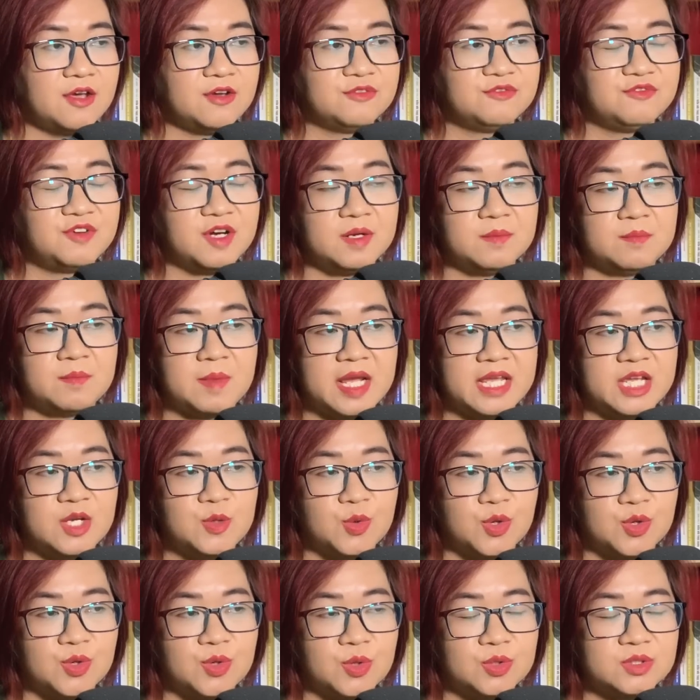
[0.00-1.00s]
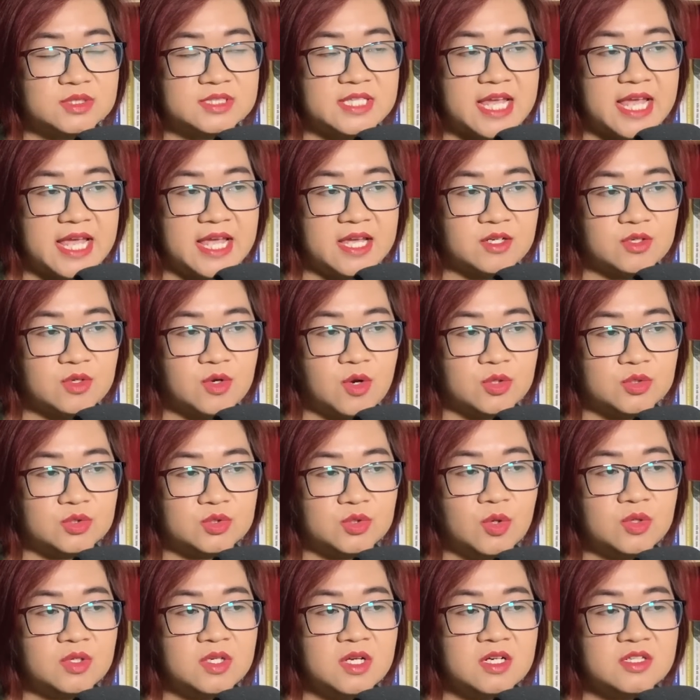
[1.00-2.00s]
Vận may của cô ta còn
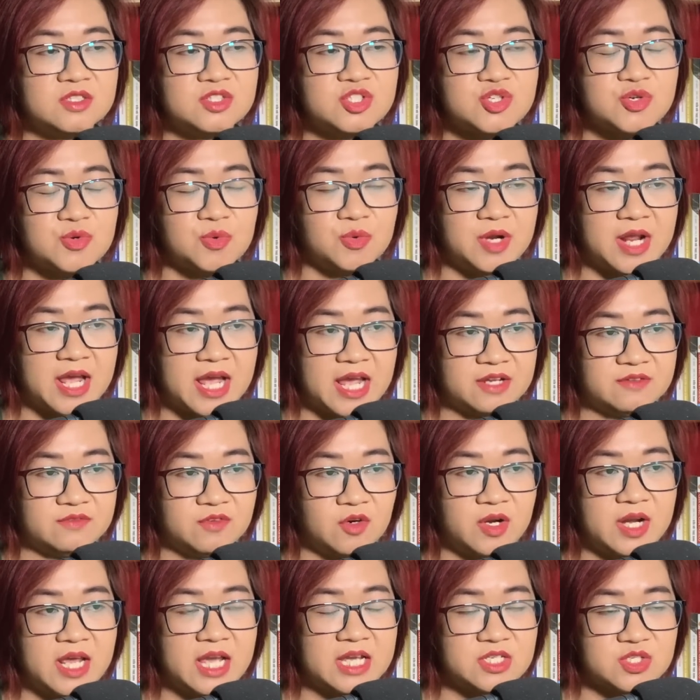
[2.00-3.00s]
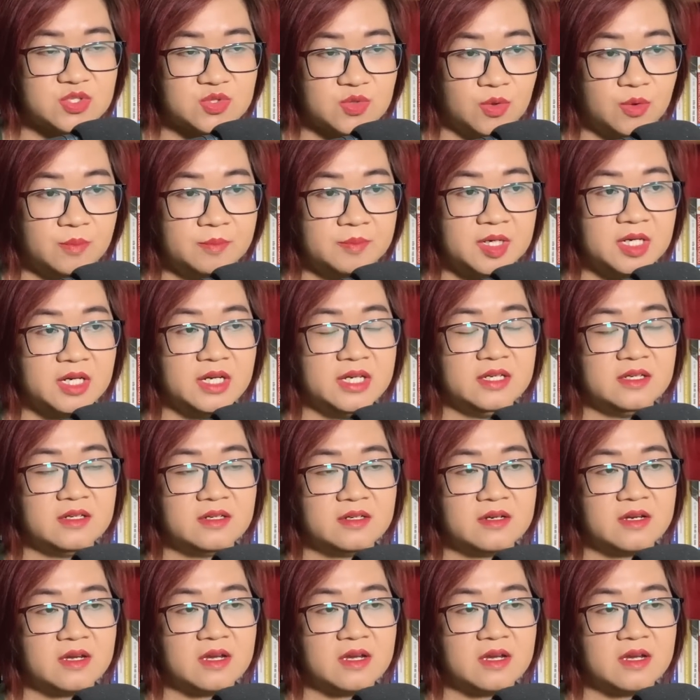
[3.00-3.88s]
tốt hơn chủ đài võ đài số 10.